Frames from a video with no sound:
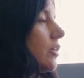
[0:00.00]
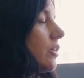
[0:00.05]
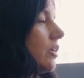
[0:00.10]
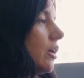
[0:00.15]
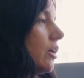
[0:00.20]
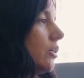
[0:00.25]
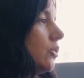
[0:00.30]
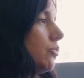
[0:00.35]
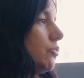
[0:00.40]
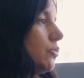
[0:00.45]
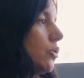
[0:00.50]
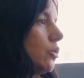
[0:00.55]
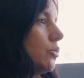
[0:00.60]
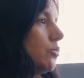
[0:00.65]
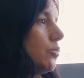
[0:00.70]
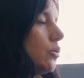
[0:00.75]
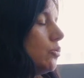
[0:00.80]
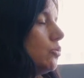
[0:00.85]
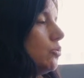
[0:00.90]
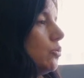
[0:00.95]
dans un
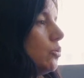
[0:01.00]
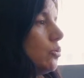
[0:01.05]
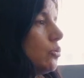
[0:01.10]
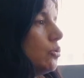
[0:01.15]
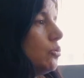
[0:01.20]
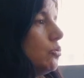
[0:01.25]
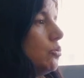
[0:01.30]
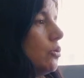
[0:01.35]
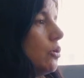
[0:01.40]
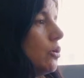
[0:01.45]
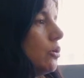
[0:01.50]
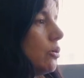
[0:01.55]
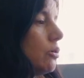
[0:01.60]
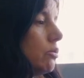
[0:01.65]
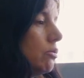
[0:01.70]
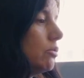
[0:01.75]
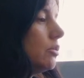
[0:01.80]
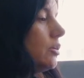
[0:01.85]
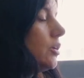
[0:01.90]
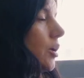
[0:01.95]
environnement d'une autre
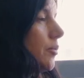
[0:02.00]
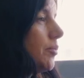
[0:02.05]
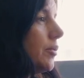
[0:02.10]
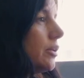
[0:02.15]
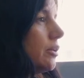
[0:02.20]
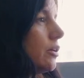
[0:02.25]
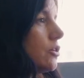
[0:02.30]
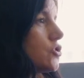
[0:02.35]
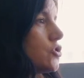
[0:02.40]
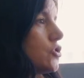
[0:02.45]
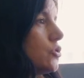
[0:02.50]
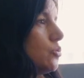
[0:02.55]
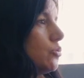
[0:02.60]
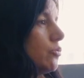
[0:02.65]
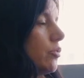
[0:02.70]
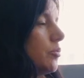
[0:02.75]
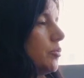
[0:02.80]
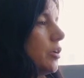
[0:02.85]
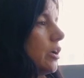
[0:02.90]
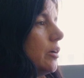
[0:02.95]
couleur, il n'y a pas de danger,
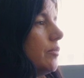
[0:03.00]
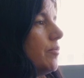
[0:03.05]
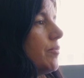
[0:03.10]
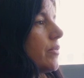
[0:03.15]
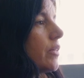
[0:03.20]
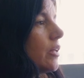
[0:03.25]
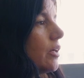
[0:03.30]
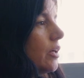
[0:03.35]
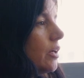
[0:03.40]
tout va bien.